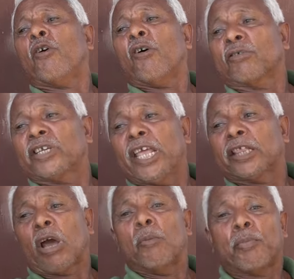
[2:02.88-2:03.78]
for
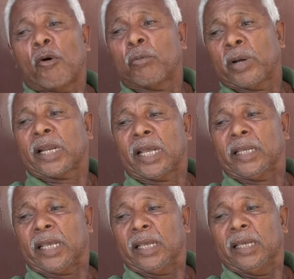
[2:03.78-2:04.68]
nem tão pouco para
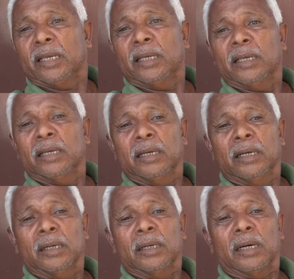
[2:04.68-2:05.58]
aí né.
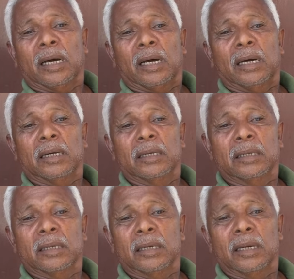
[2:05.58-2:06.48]
Ah.
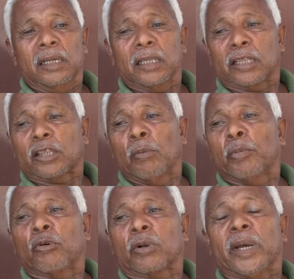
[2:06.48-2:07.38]
Não tão
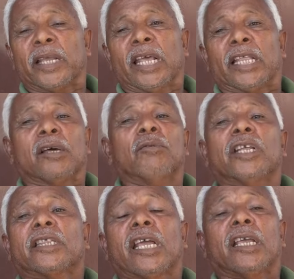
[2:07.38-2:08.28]
pouco para aí né. Então
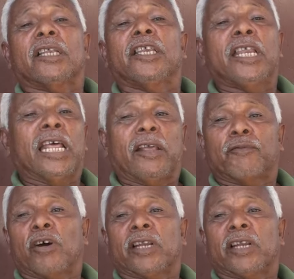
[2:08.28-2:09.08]
tem que ne ane